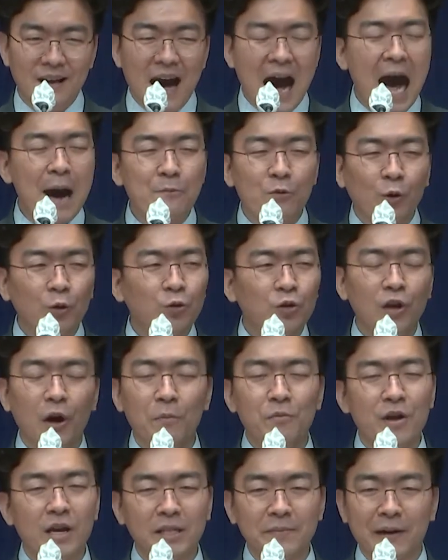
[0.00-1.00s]
아무것도
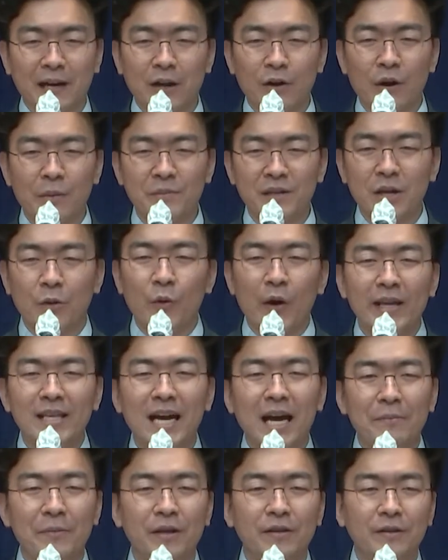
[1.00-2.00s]
염려하지 말라고 합니다.
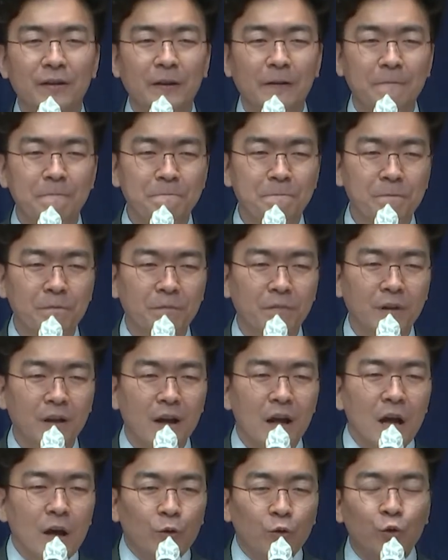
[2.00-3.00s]
왜냐하면은
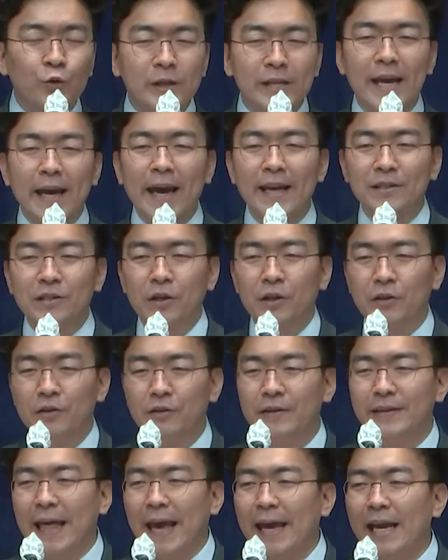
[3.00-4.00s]
우리에게
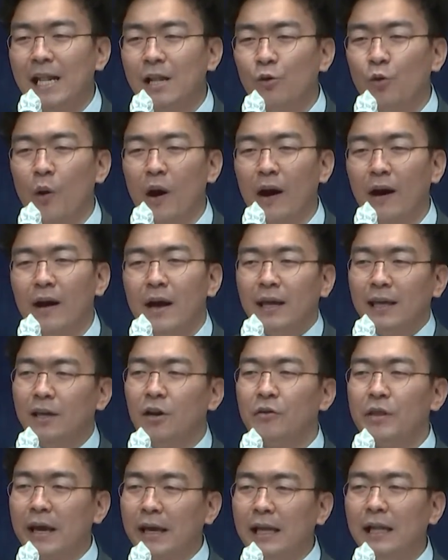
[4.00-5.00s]
있어서는 내일과
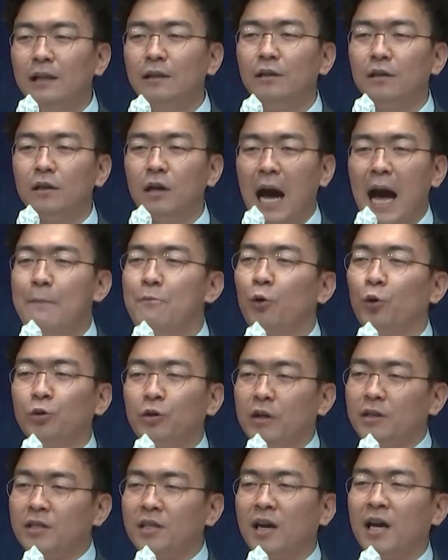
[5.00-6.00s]
일어날 일들을
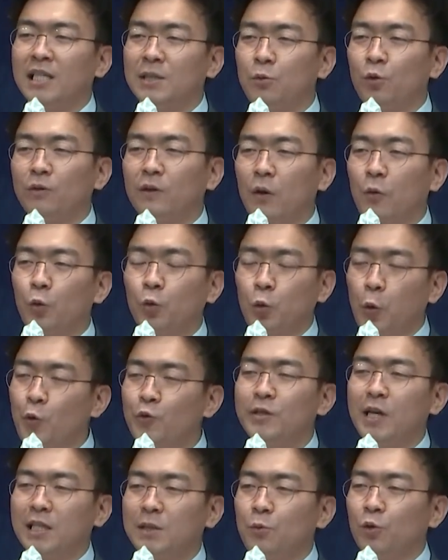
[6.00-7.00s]
아무것도 예측하지 못하고
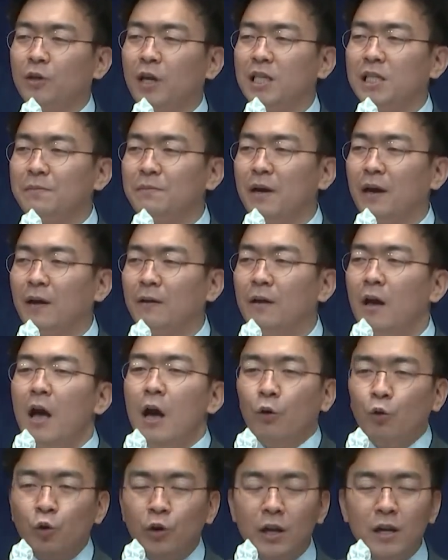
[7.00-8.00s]
통제하지 못하지만
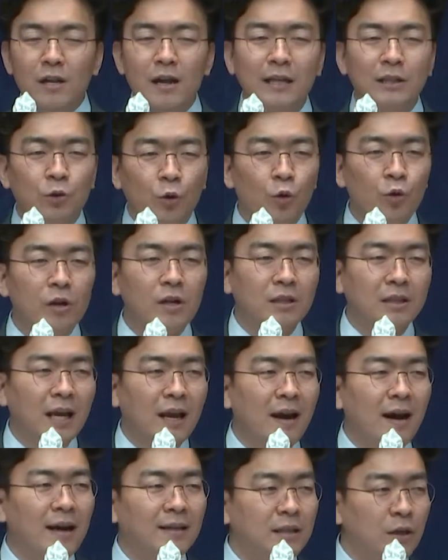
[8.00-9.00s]
우리를 아시고 우리를
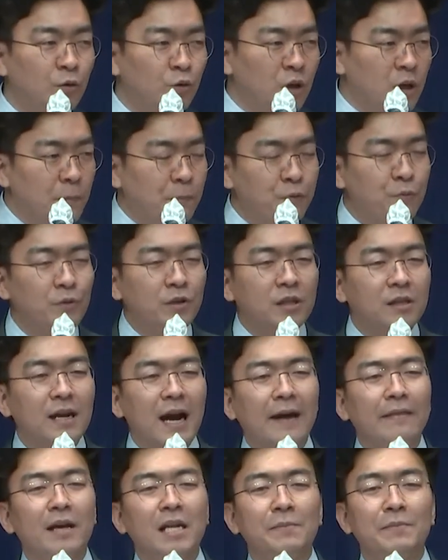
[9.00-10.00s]
사랑하사 우리를 품으신 그
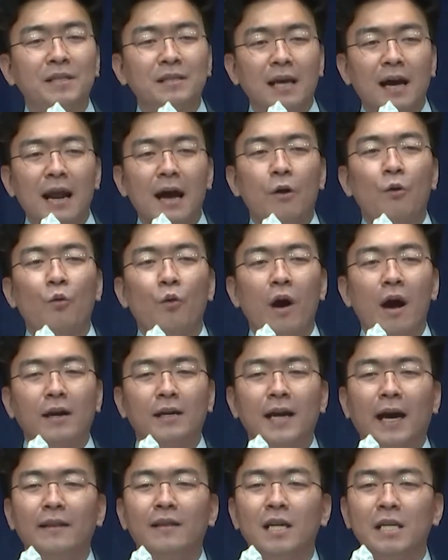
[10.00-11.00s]
하나님의 사랑과
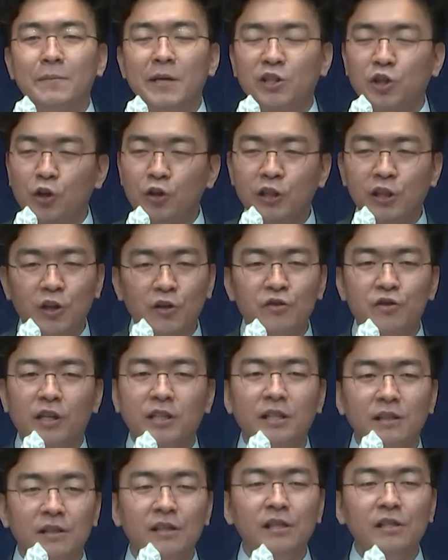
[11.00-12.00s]
그 하나님의
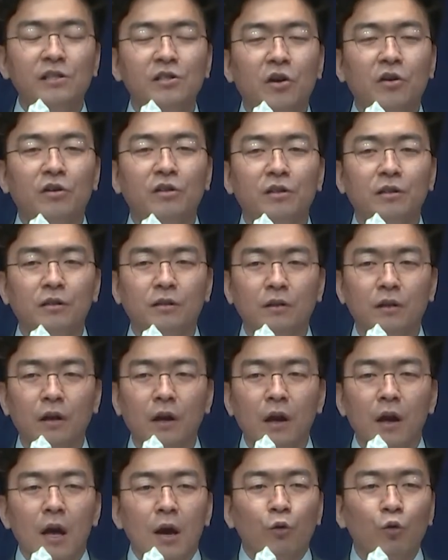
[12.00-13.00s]
전지전능하신 능력은
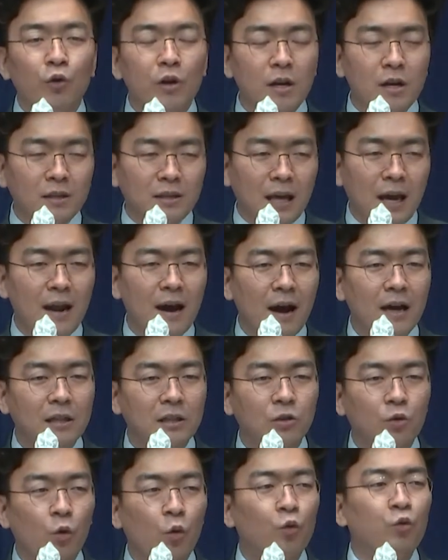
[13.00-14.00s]
우리를
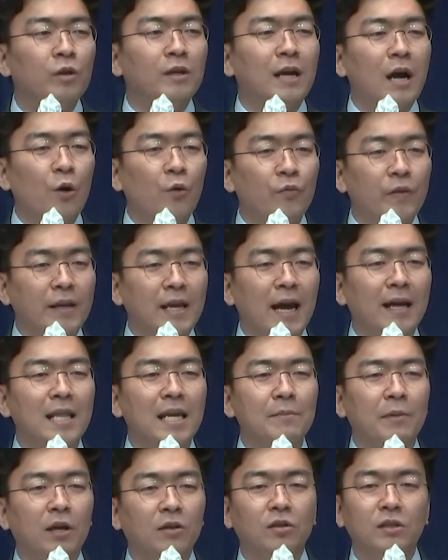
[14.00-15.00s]
사랑하시고 우리 가운데
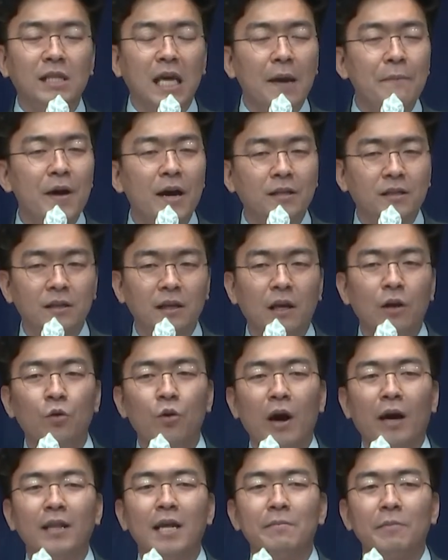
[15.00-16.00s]
하나님께서 예배하신
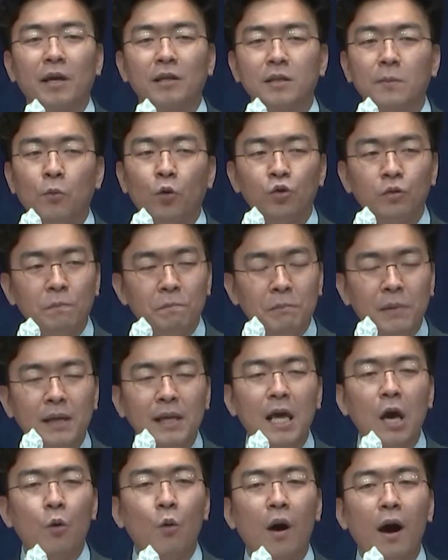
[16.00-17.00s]
길로 하나님께서 모든
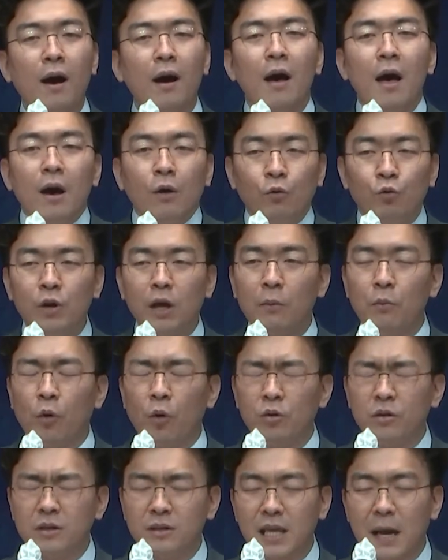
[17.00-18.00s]
미래와 우리의
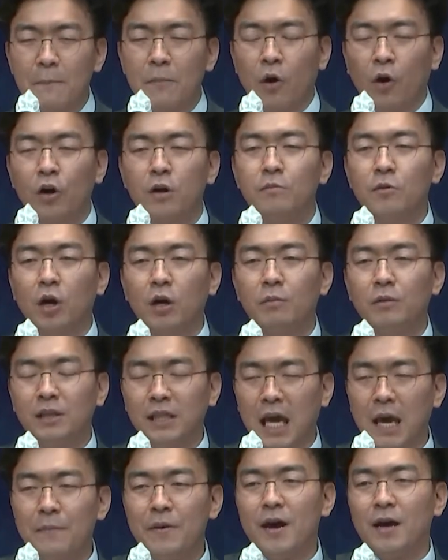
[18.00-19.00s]
모든 삶 걸음걸음을
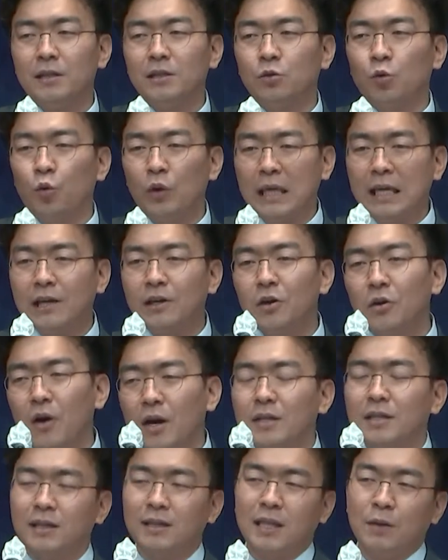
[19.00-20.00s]
예배하시고 이끌어
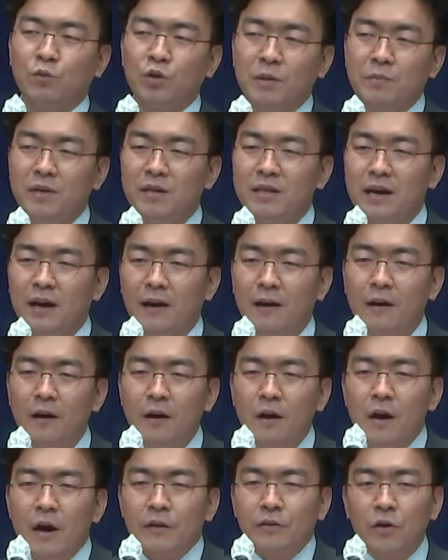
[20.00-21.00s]
가시기 때문입니다.
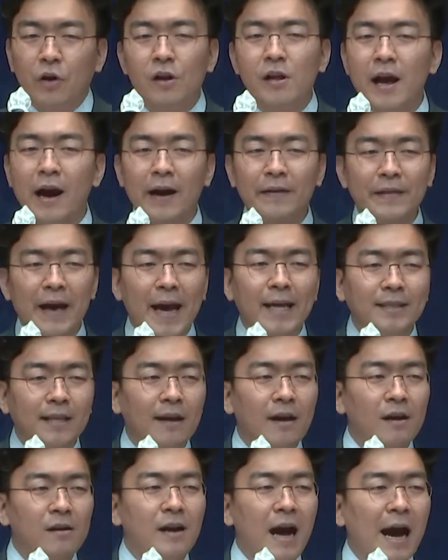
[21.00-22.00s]
너를 향한 나의
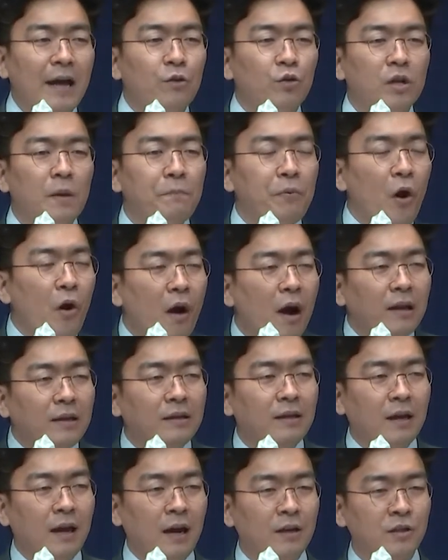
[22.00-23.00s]
생각을 안오니
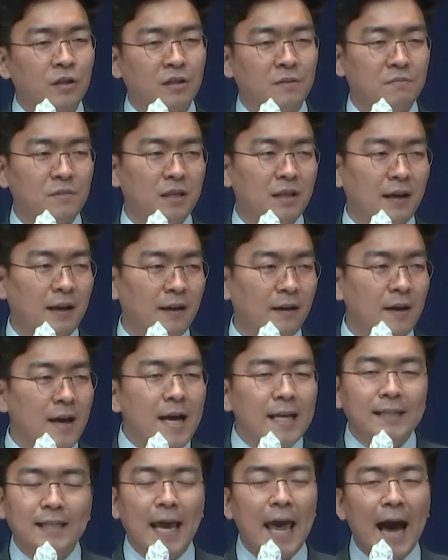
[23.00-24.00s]
평안이라 하셨습니다.
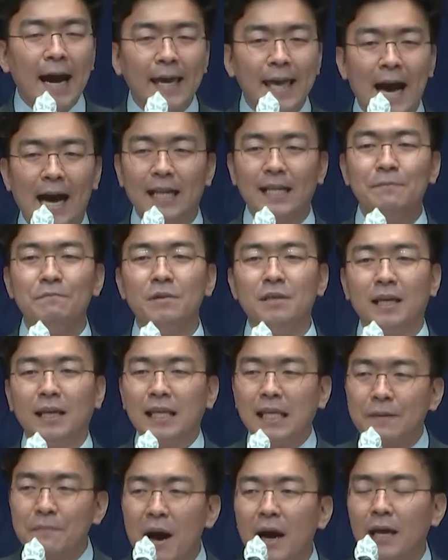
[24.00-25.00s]
재앙이 아닙니다.
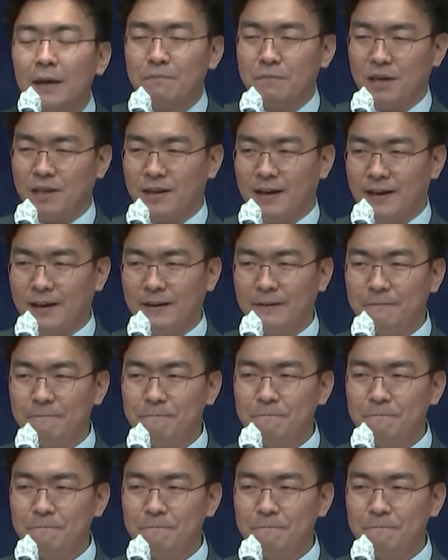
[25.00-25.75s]
희망입니다.